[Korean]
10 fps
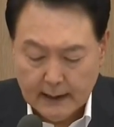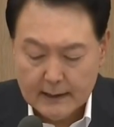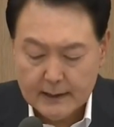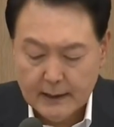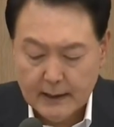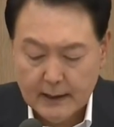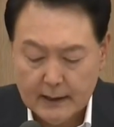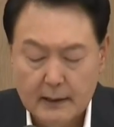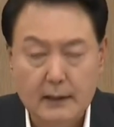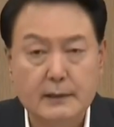
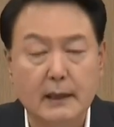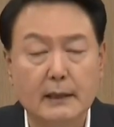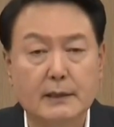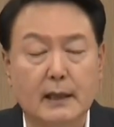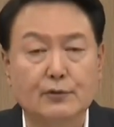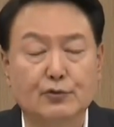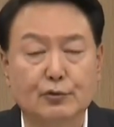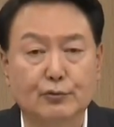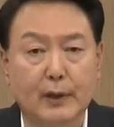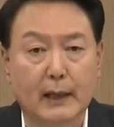양질의 일자리
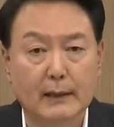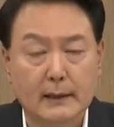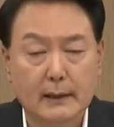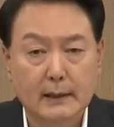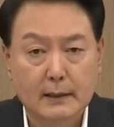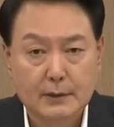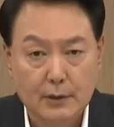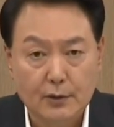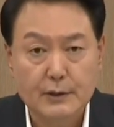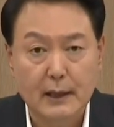창출을 위한
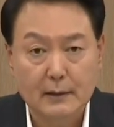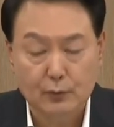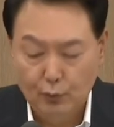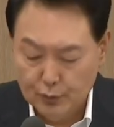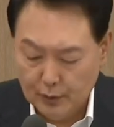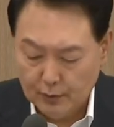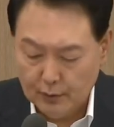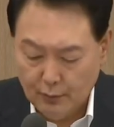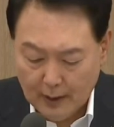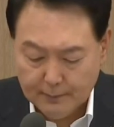성장
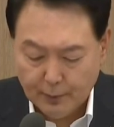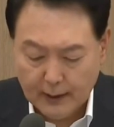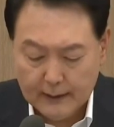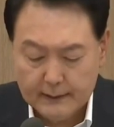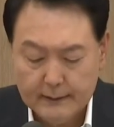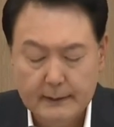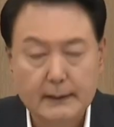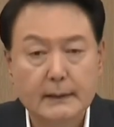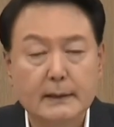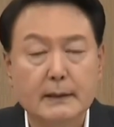동력 확보라는